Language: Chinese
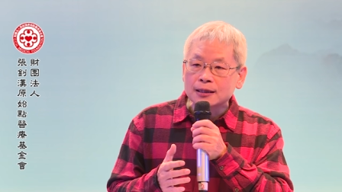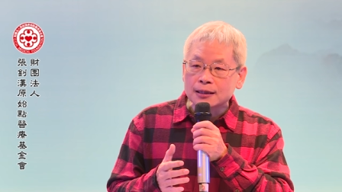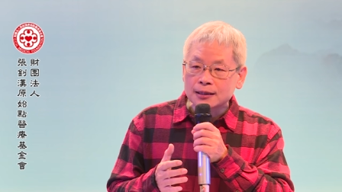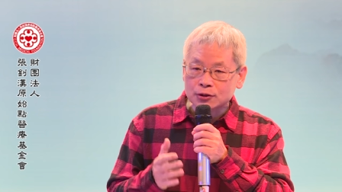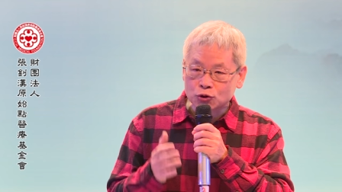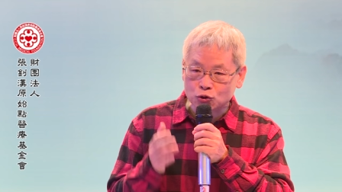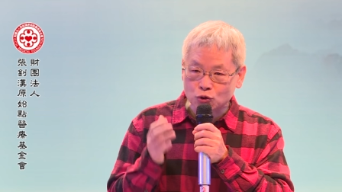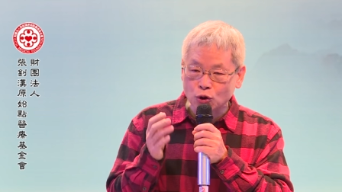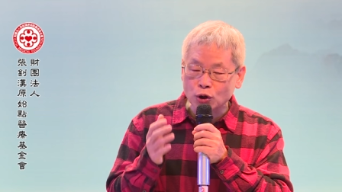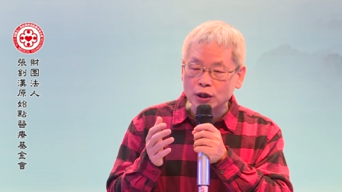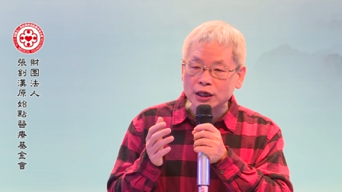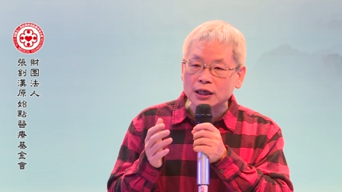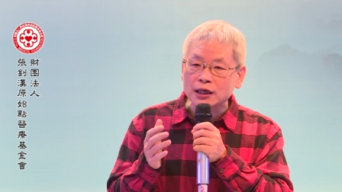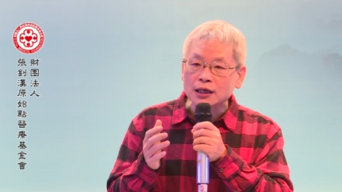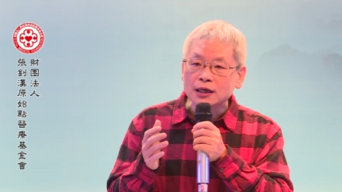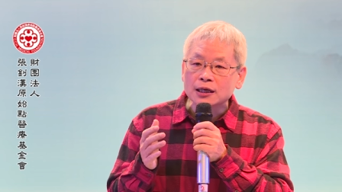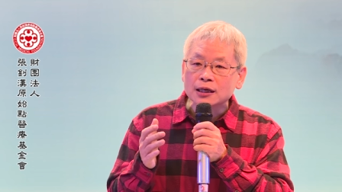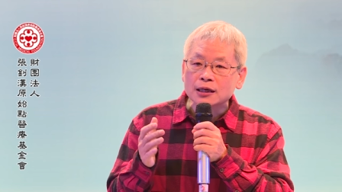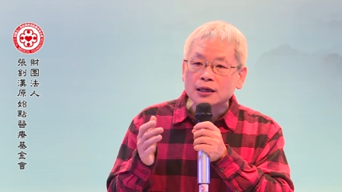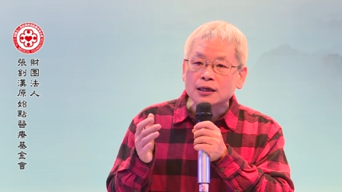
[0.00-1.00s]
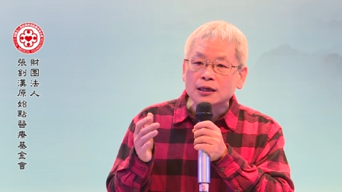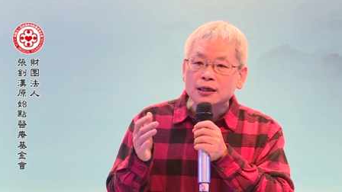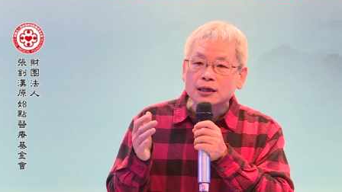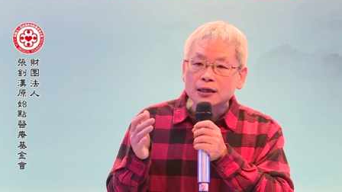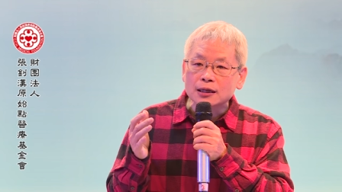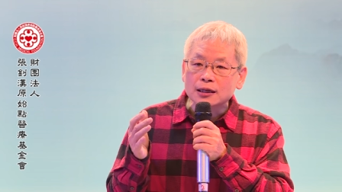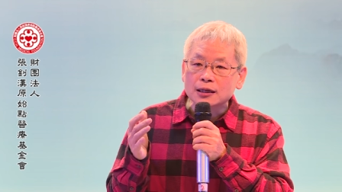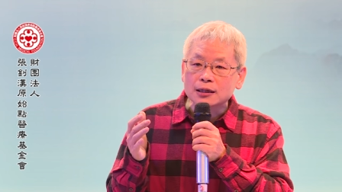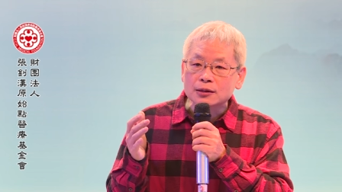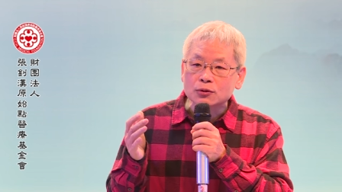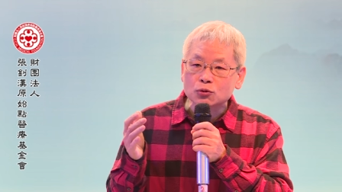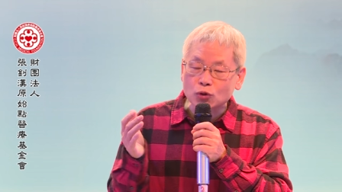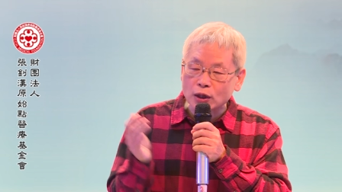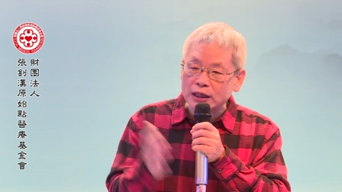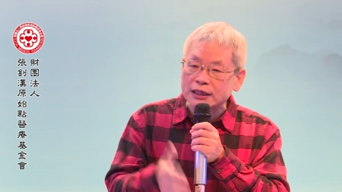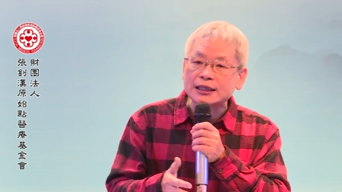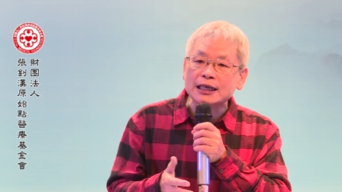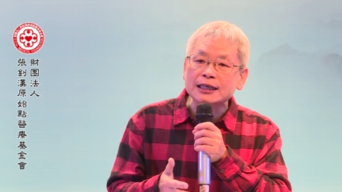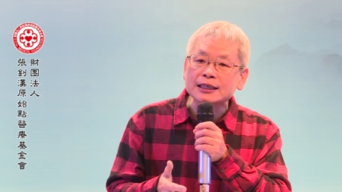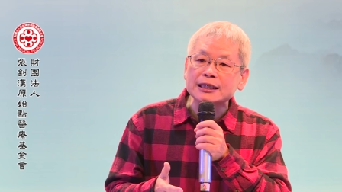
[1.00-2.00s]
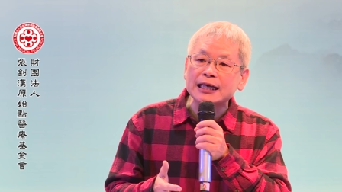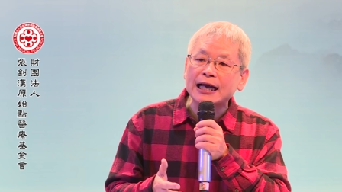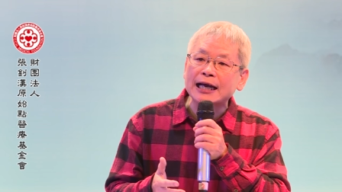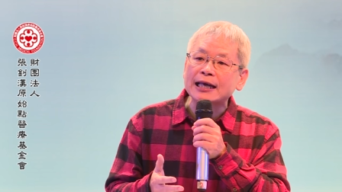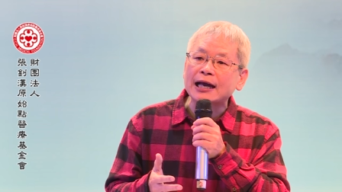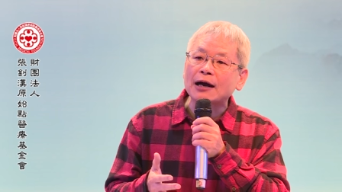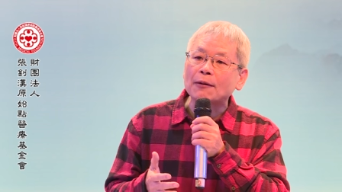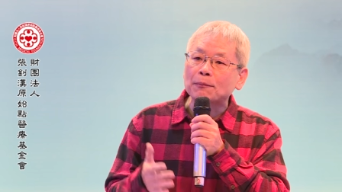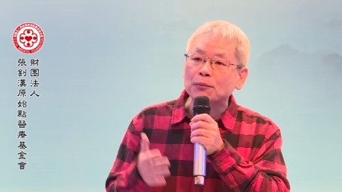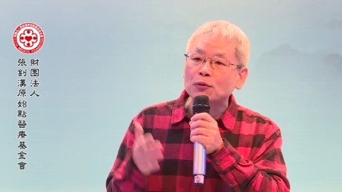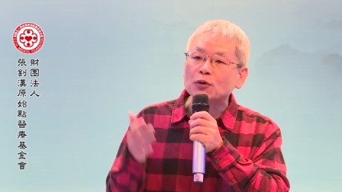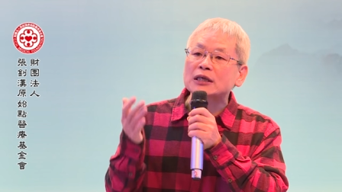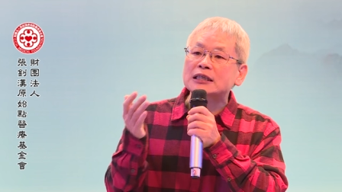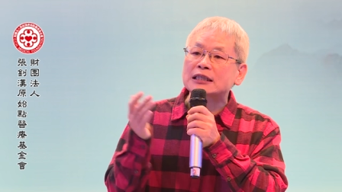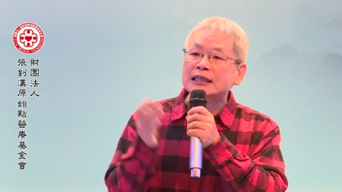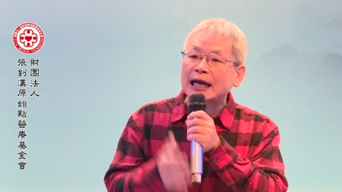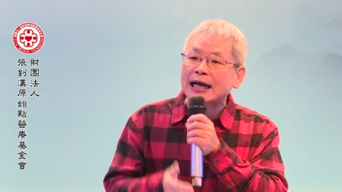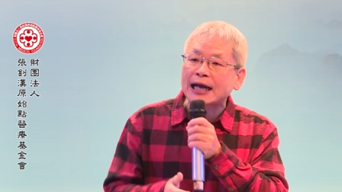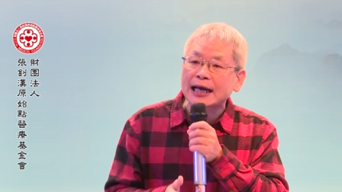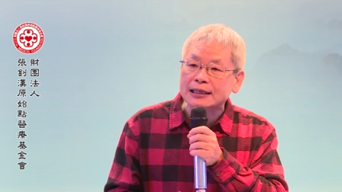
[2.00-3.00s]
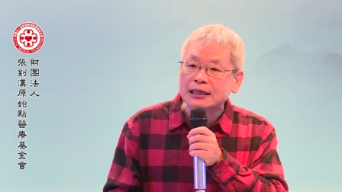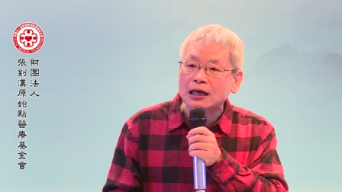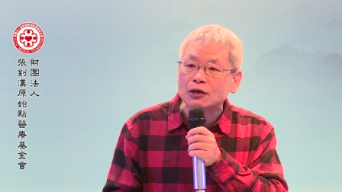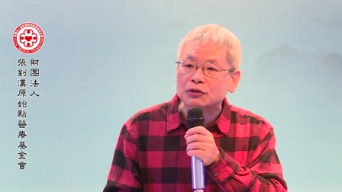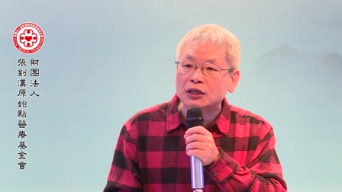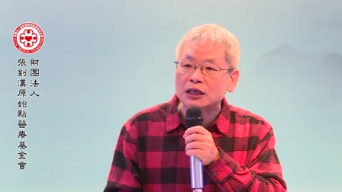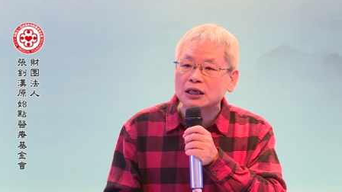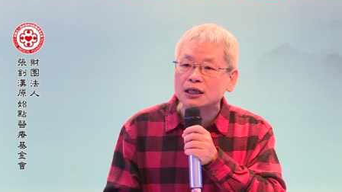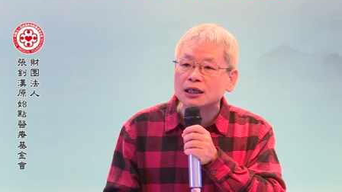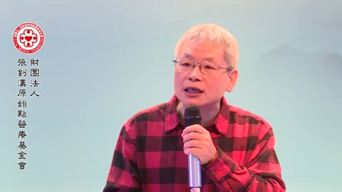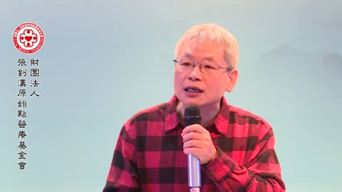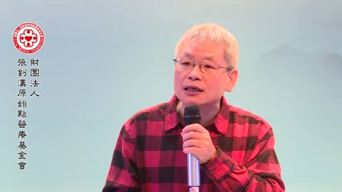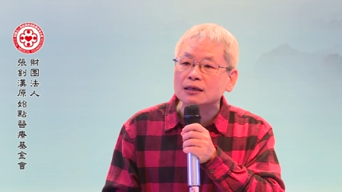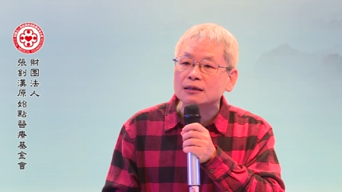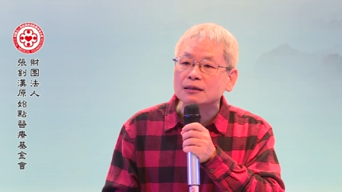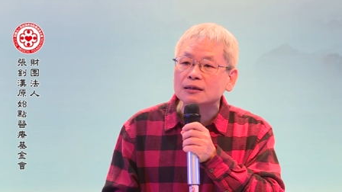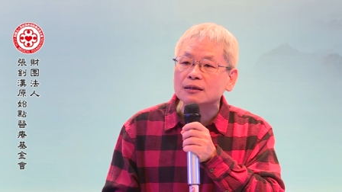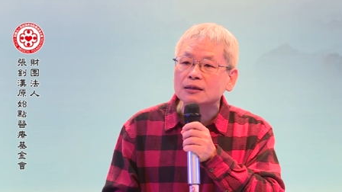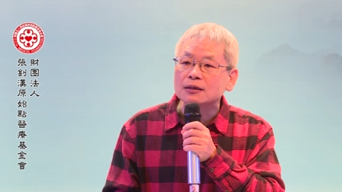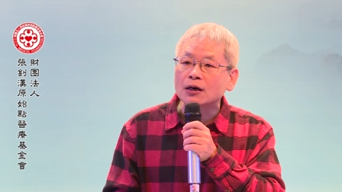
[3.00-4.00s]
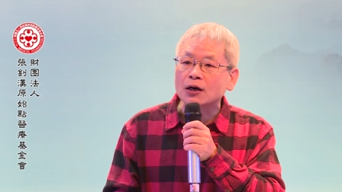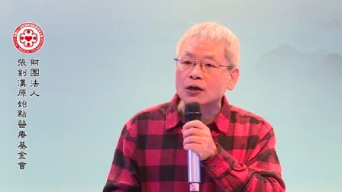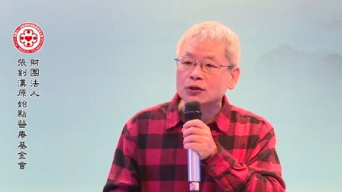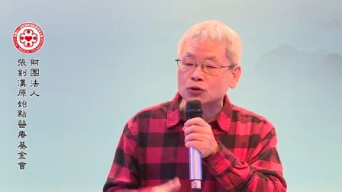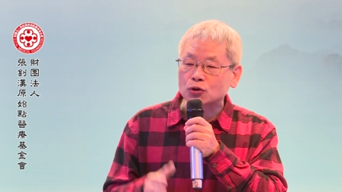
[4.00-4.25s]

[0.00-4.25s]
所以对症下药不会伤害到体力啊。